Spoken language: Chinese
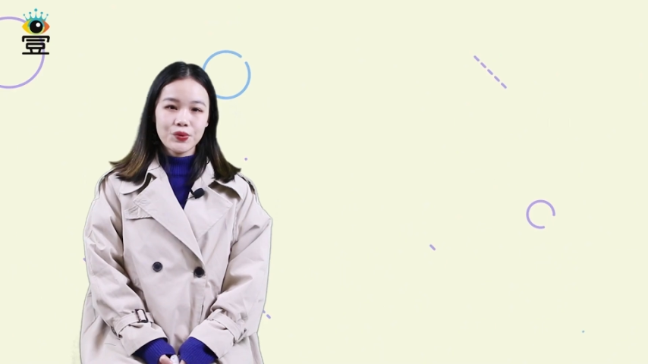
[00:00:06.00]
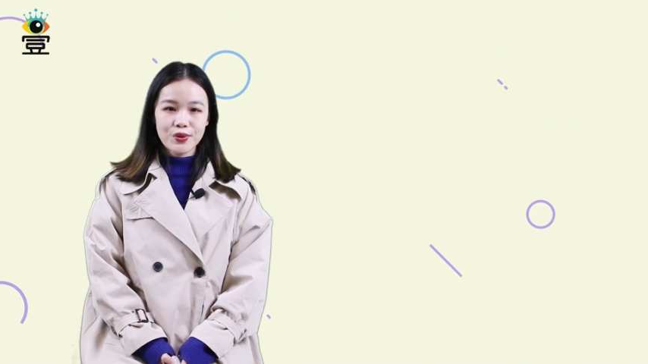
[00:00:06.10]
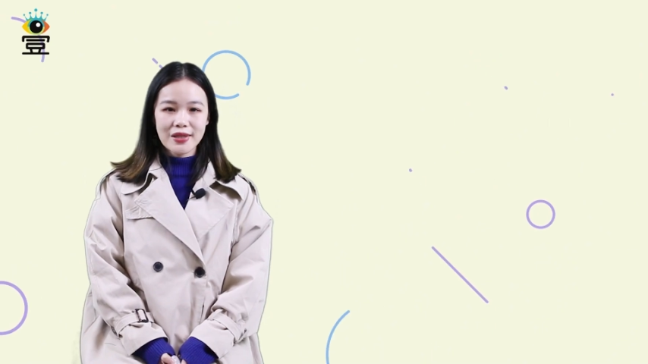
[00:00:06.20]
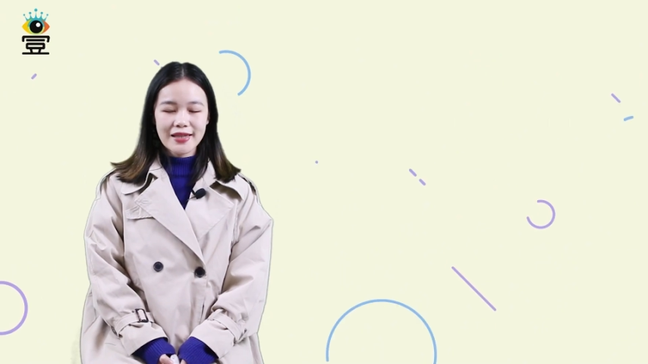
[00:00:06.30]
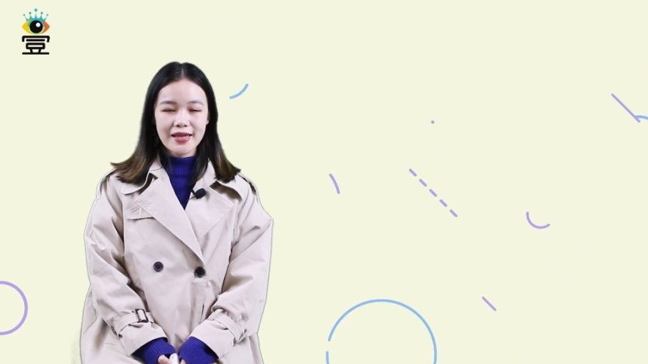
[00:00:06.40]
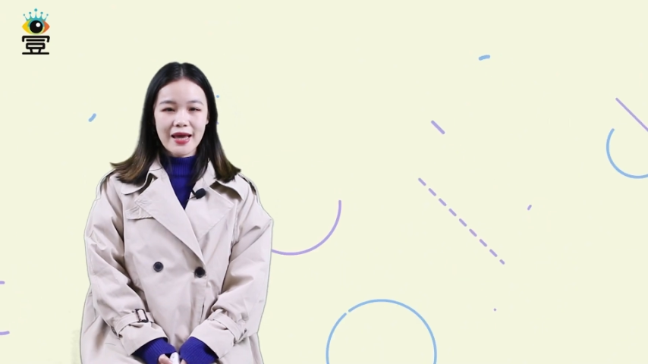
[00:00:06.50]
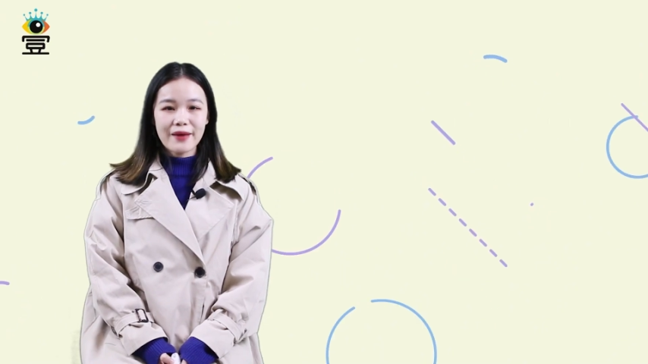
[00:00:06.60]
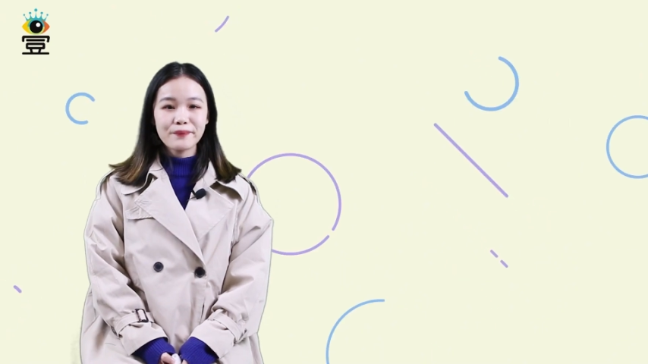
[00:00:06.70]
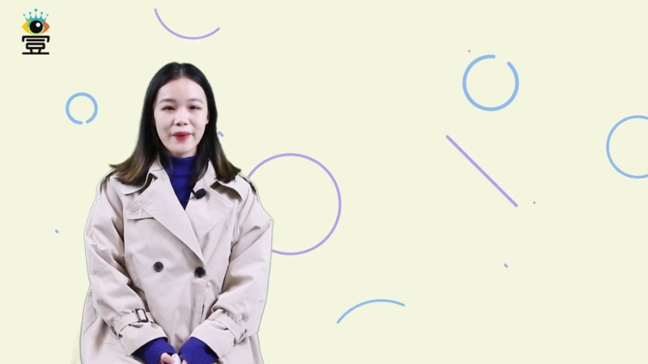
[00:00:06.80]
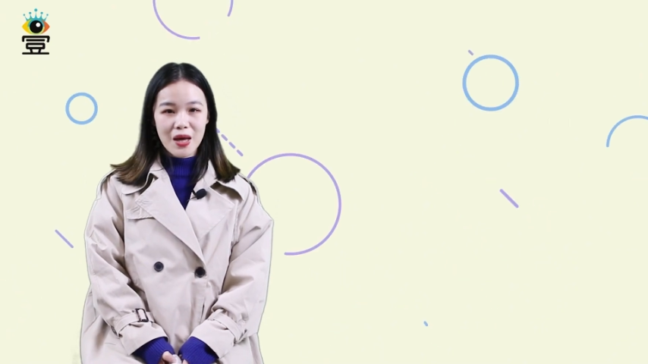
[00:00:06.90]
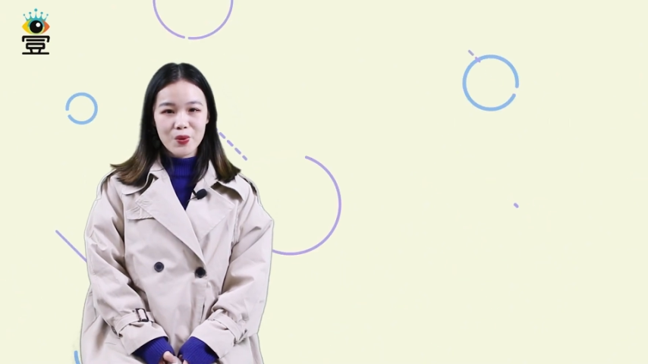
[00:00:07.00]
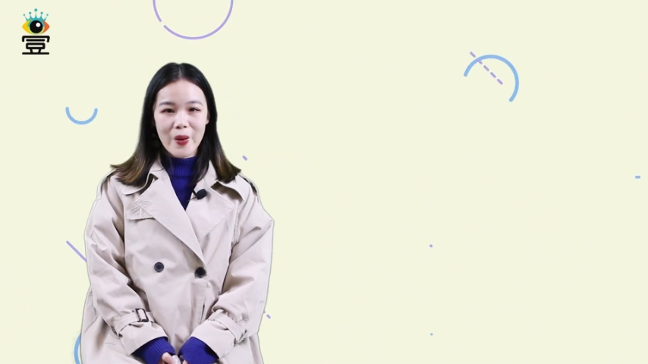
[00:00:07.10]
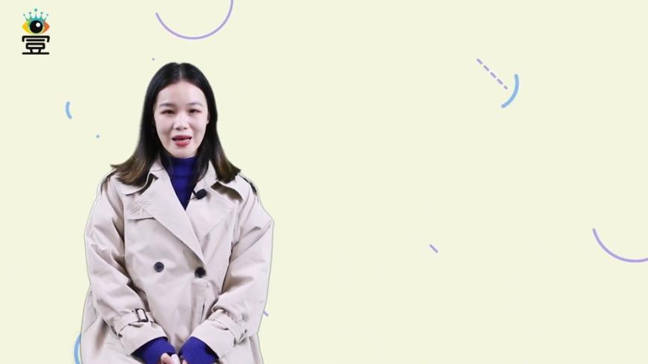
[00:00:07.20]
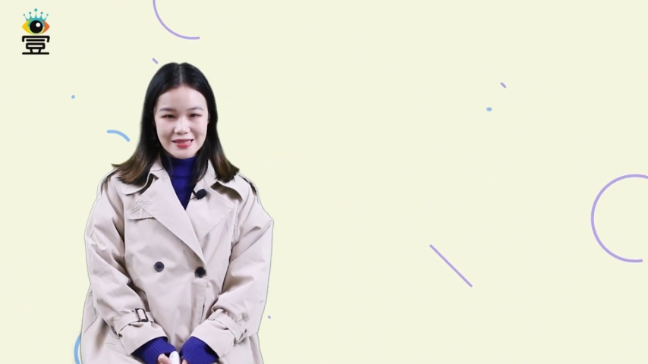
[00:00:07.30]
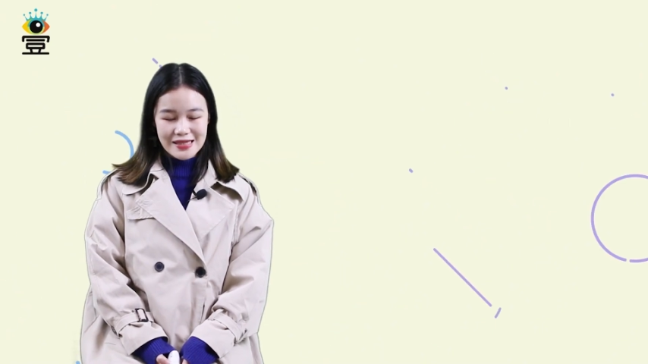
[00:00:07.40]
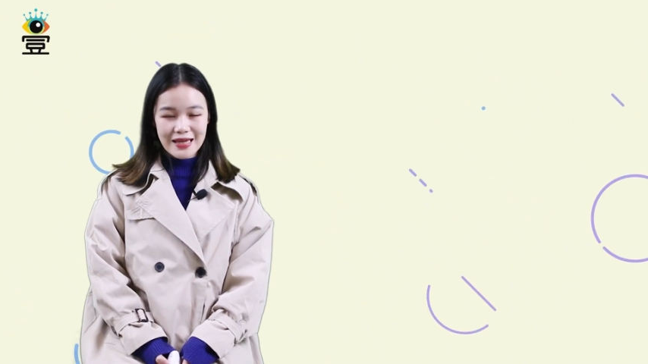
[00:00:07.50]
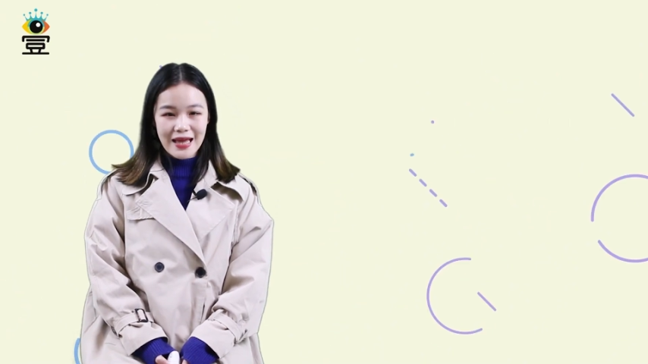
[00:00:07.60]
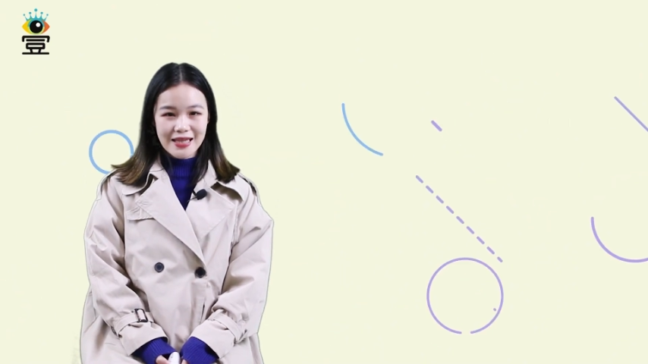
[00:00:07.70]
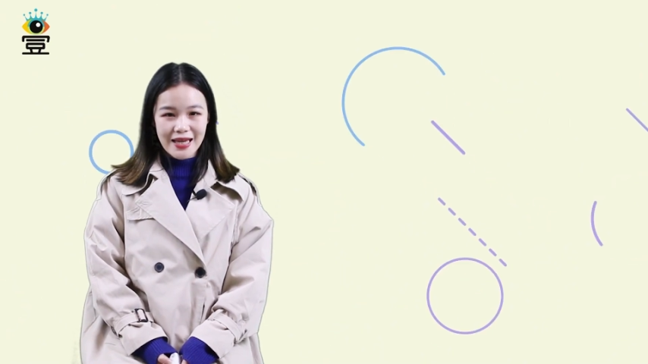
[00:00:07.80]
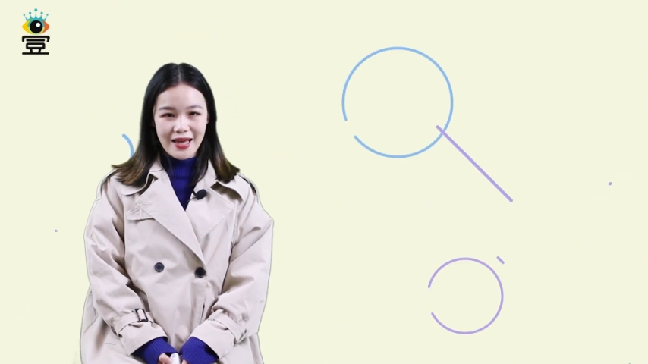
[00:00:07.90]
娱乐低眼八卦新
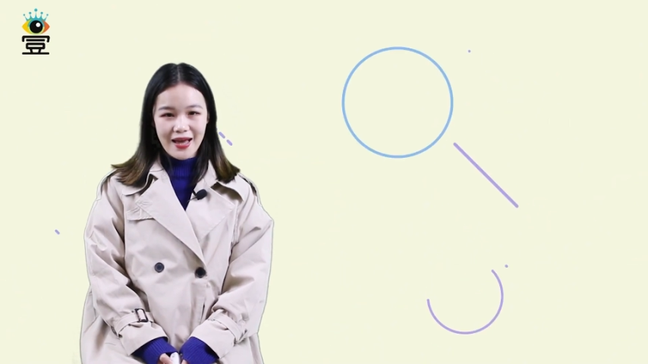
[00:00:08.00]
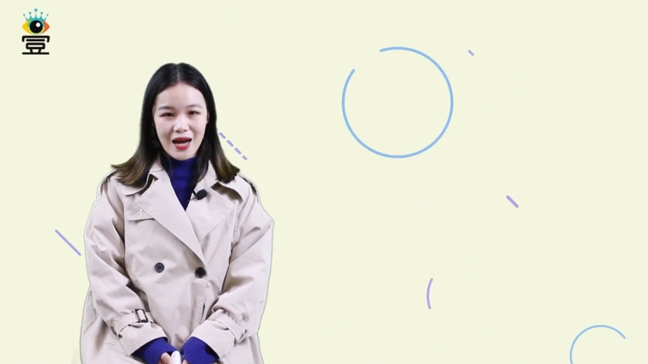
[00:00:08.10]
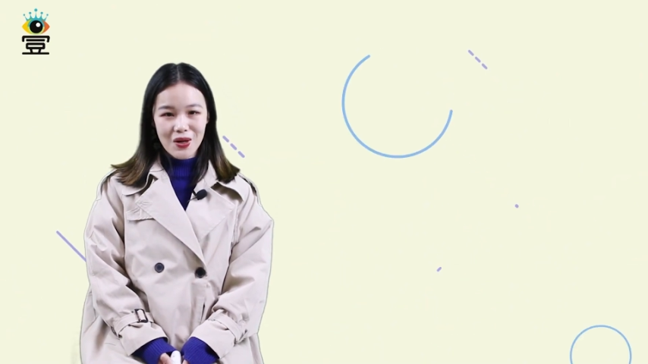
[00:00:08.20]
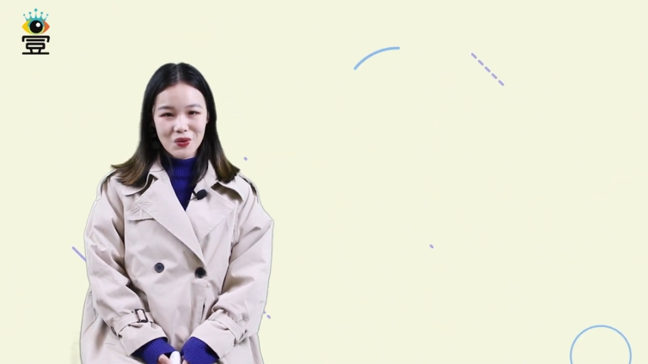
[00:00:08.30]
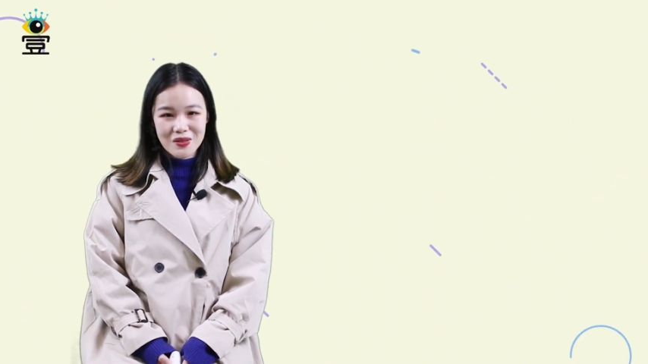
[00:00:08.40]
看点，Hello，